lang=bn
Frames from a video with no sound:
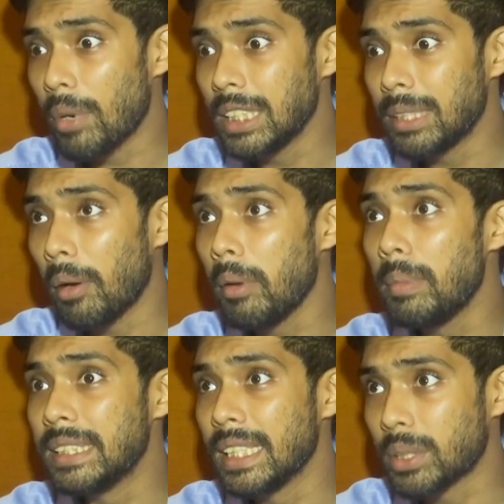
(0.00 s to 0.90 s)
আমরা যেভাবে
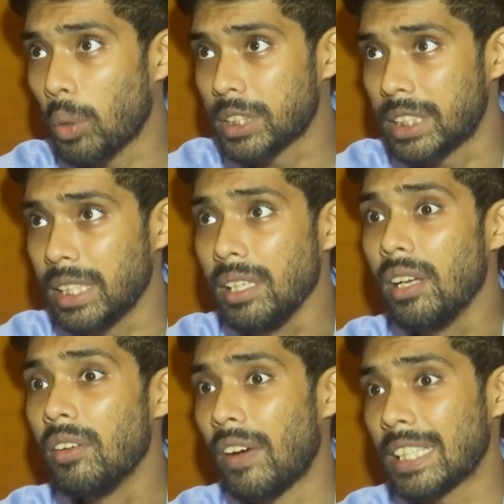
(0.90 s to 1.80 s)
বিজনেস করছি
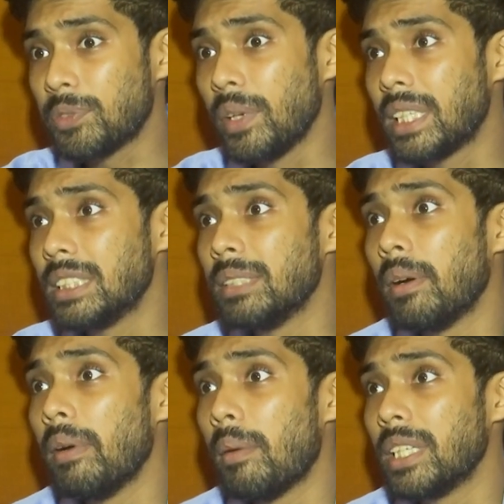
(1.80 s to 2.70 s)
ফার্স্ট উইকটা
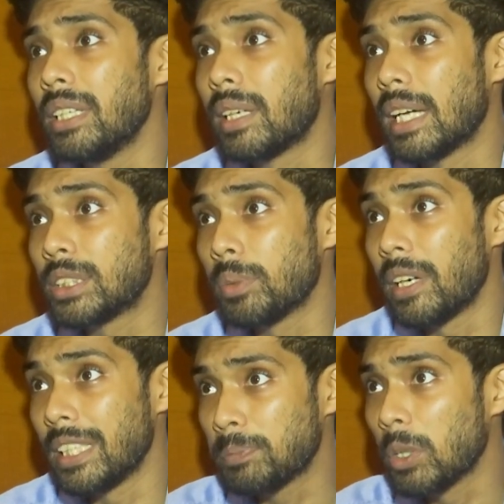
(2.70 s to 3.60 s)
যেভাবে আমাদের কাস্টমার
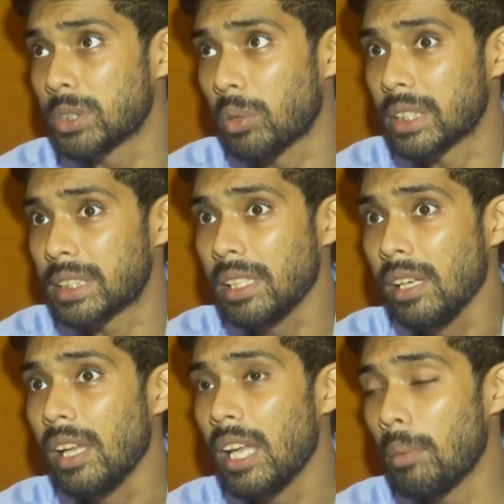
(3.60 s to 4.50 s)
রেসপন্স করেছে
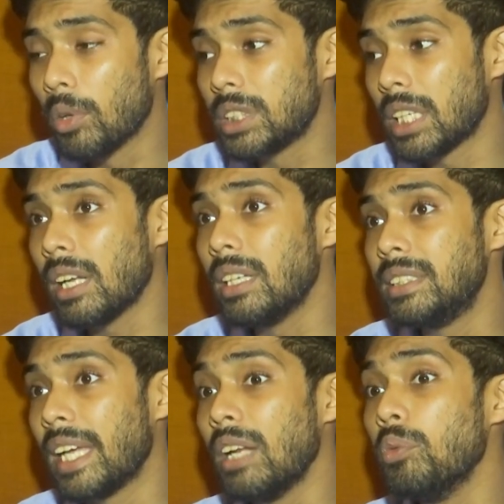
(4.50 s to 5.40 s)
এবং সেটা
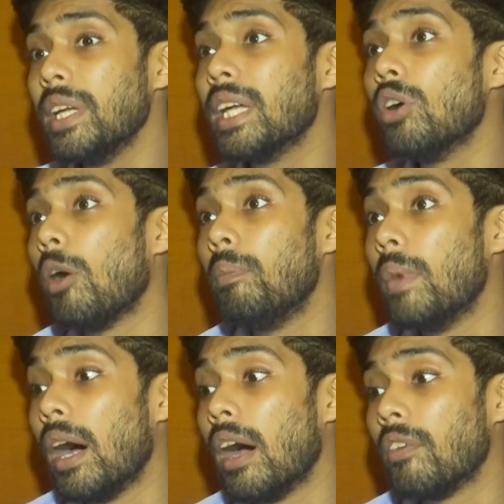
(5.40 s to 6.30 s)
সেকেন্ড উইকেও
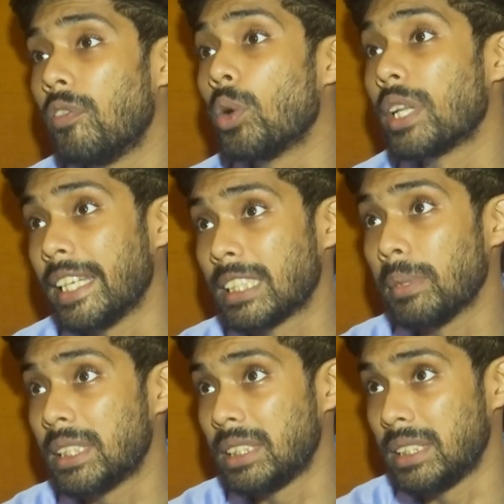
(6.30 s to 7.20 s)
ফ্লোটা দেখতে
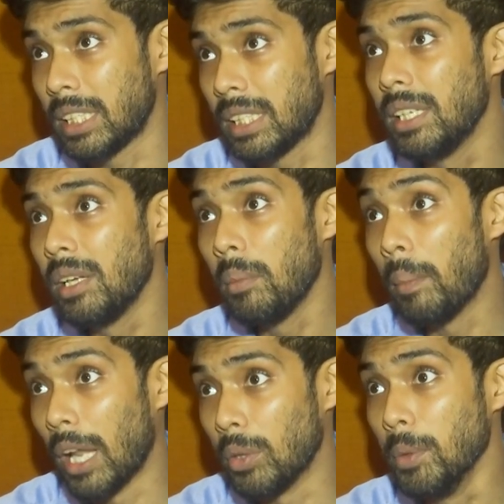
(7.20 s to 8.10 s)
পাচ্ছি যে
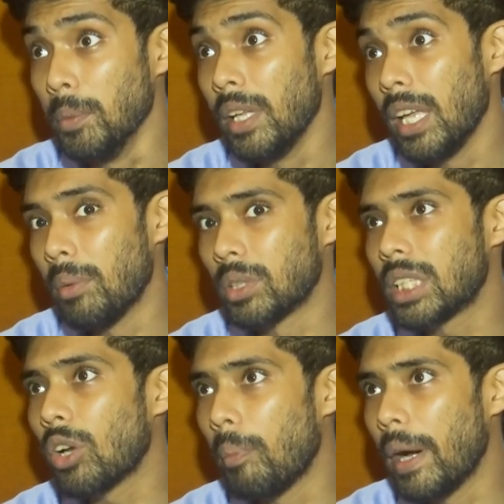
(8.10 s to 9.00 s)
ভালো এবং
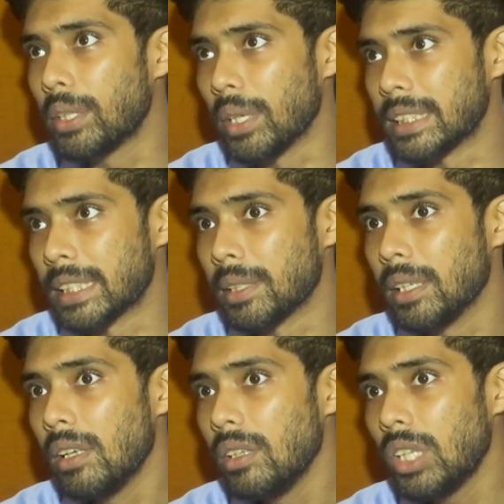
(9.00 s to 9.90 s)
সেটা অব্যাহত আছে
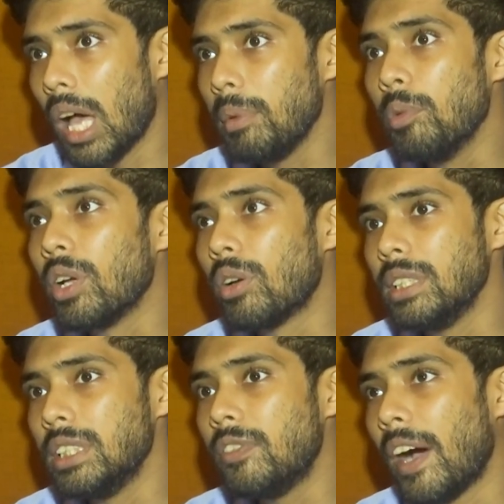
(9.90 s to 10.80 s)
তা আমি মনে করি
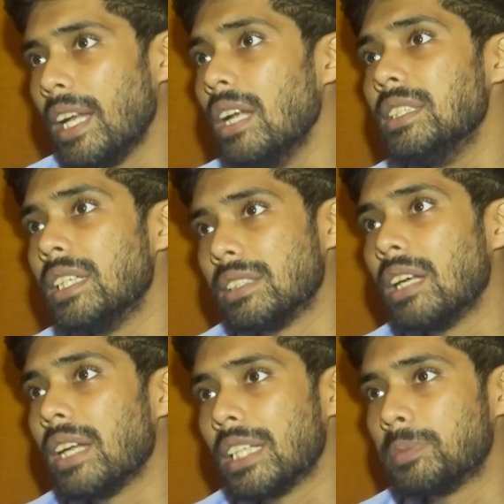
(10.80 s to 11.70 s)
যে ফাইনাল যে
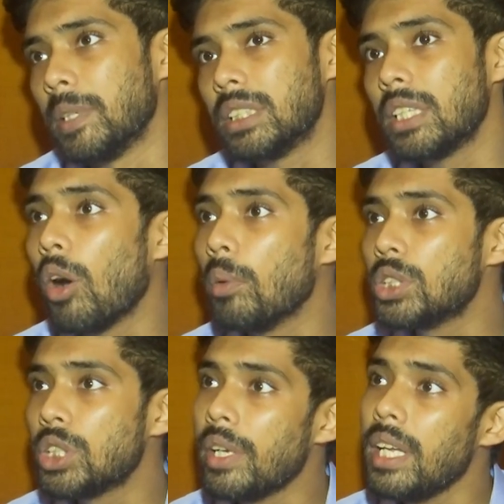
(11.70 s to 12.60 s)
রেজাল্টটা আসবে সেটা
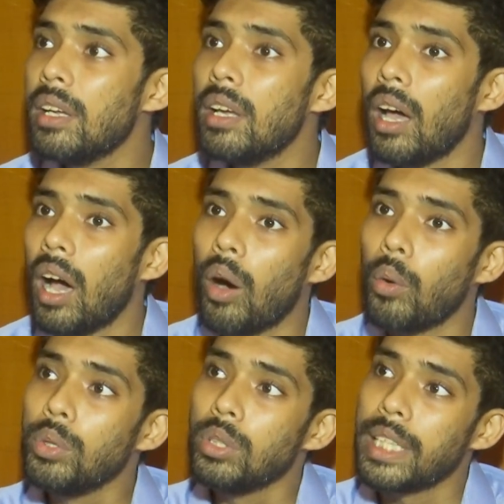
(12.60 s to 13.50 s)
অবশ্যই
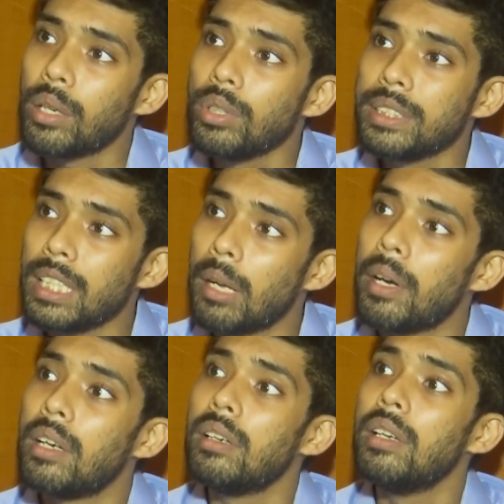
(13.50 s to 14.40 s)
অন্য যে কোনো
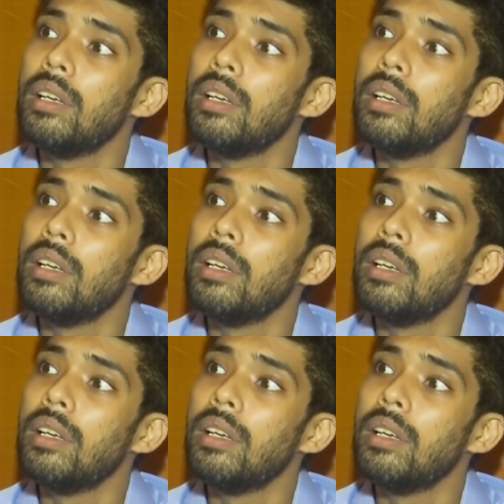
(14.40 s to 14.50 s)
সিনেমার